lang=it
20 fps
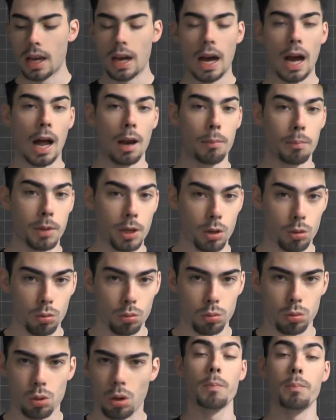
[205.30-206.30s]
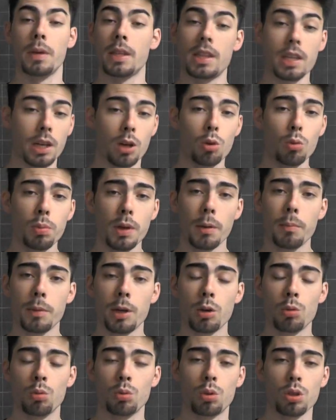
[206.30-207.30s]
al minuto. Metri cubi al
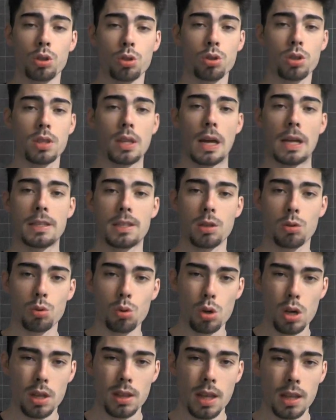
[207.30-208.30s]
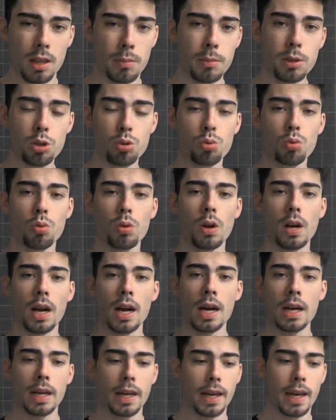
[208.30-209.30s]
minuto in sostanza è un'unità di
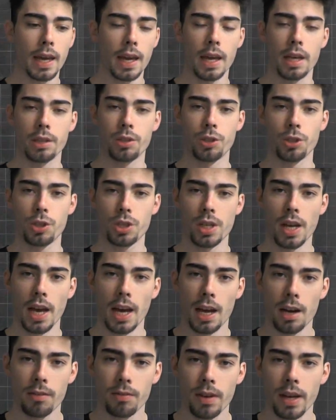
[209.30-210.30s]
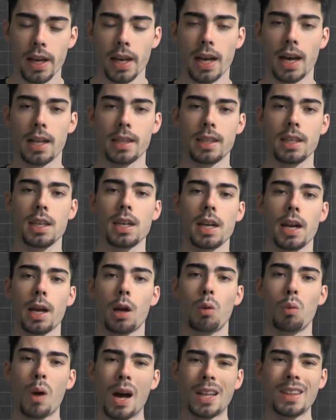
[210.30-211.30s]
misura che ci serve a
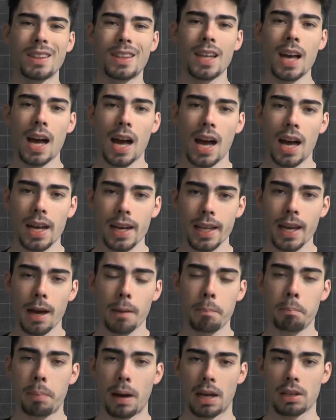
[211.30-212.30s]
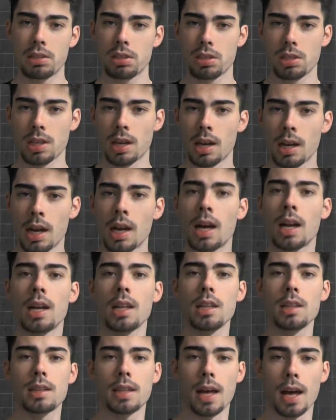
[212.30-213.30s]
dire quanta aria passa
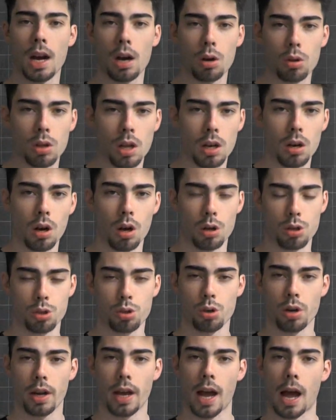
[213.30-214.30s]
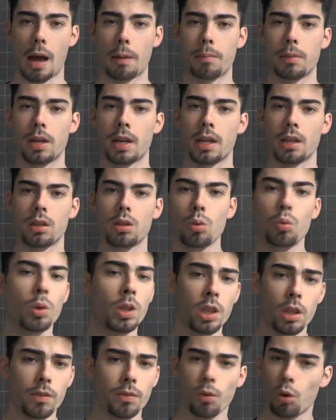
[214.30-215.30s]
all'interno del nostro cabinet,
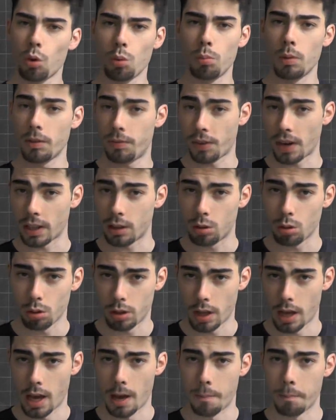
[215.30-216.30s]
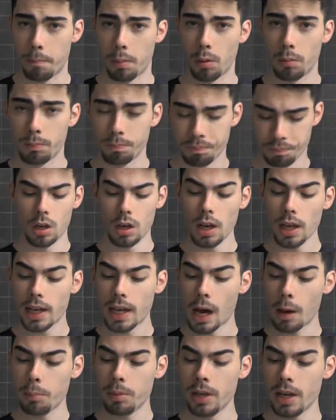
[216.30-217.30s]
quindi volume fratto tempo. Nel
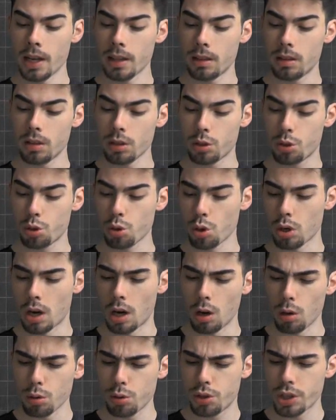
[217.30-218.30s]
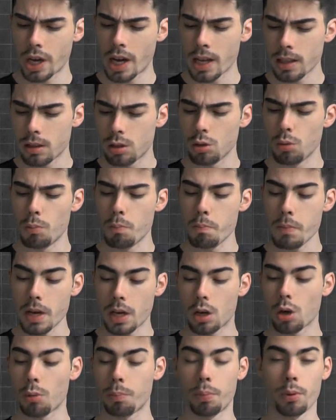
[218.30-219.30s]
cabinet sono alloggiati un
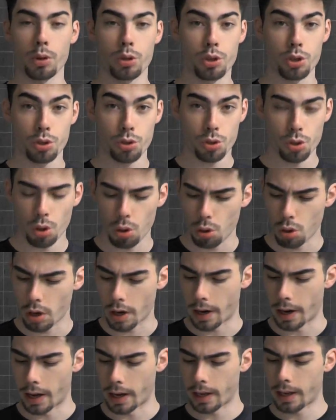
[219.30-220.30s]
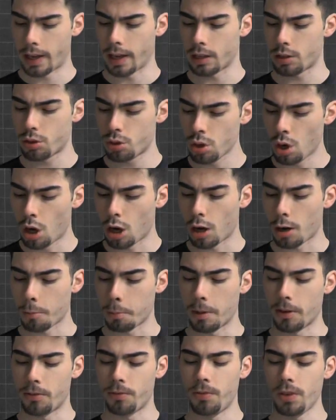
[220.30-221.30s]
microprocessore che
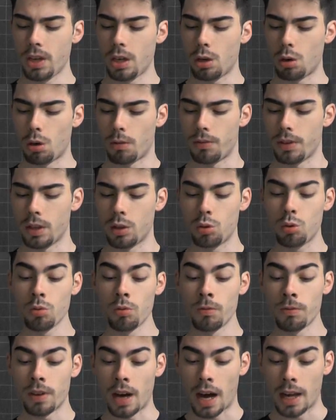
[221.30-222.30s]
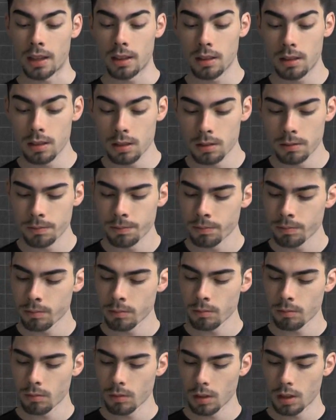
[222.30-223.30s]
assorbe fino a 21 watt
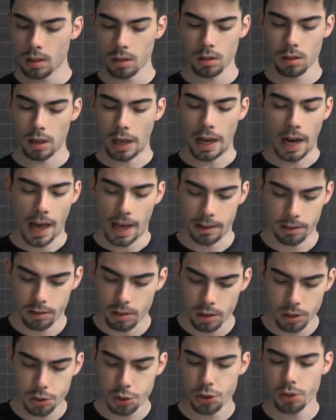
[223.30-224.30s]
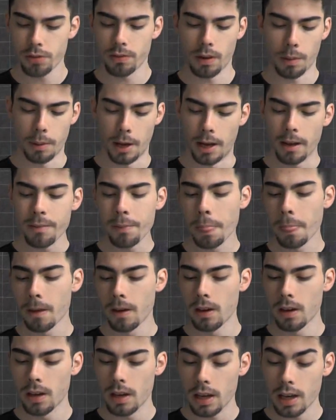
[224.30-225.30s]
elettrici, vabbè,
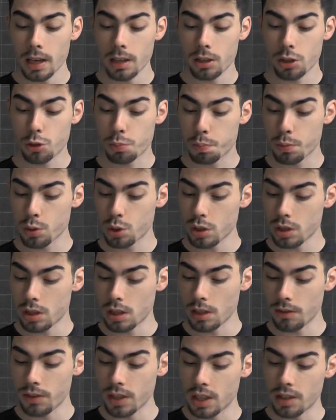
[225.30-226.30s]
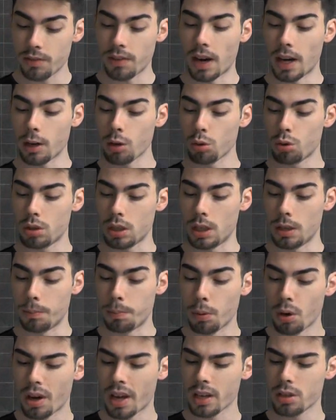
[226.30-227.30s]
e dispositivi di vario
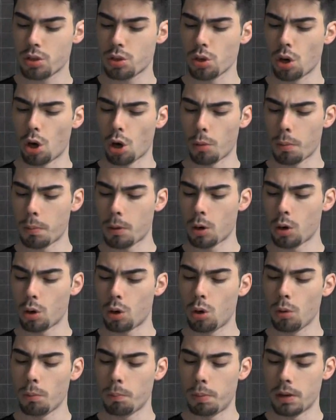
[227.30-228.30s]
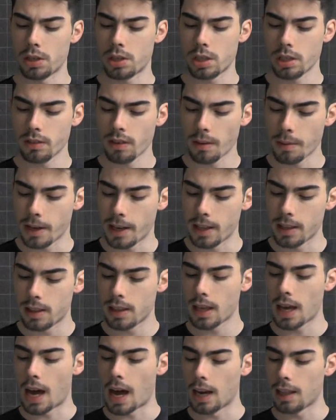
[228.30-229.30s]
tipo che assorbono
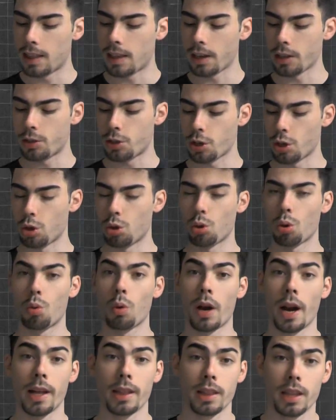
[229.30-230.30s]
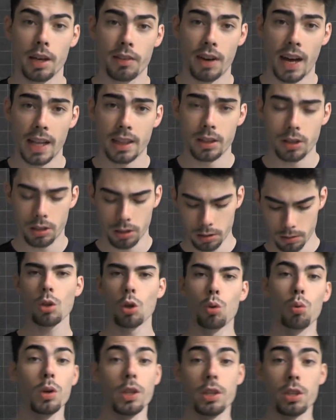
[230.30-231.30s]
complessivamente altri 140 watt.
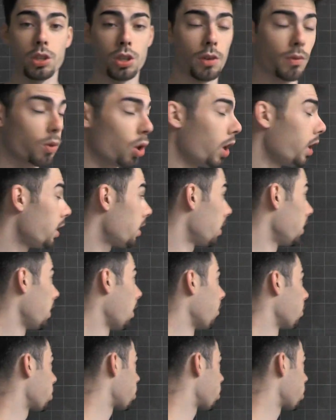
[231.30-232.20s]
Quindi se volete andiamo a